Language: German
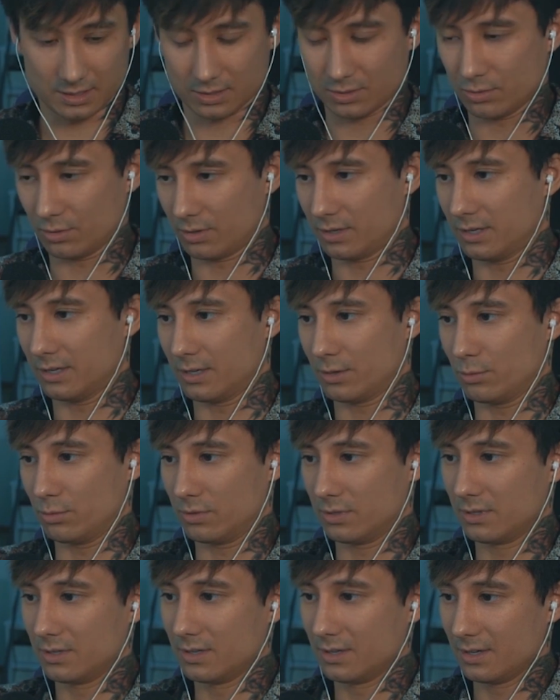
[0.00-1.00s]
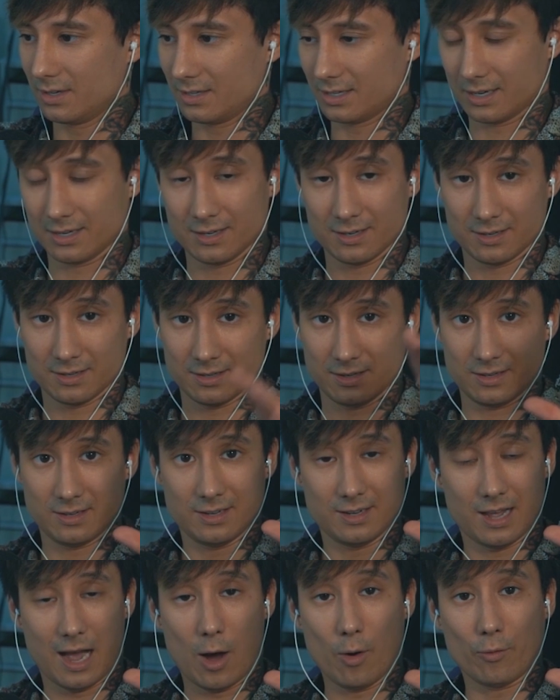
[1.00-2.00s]
Ach so, okay, ja gut. Dann äh,
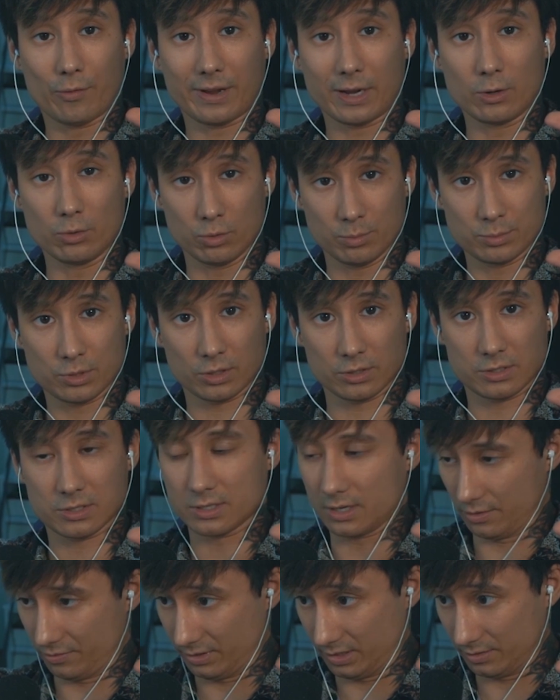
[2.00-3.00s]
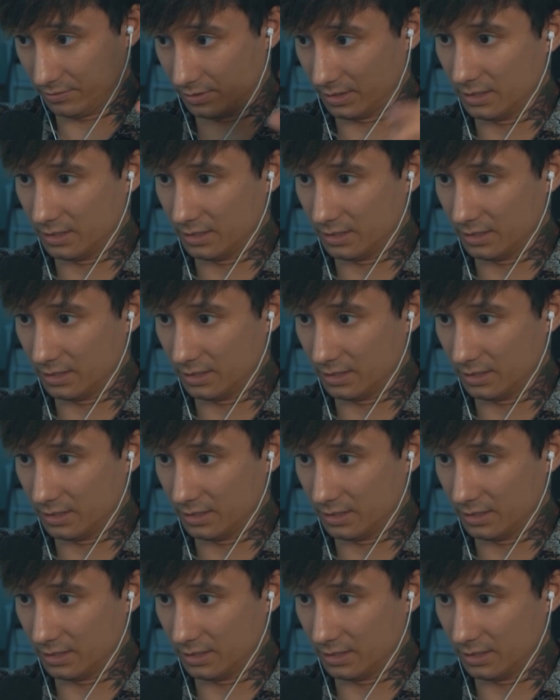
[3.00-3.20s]
Aufregung umsonst auf jeden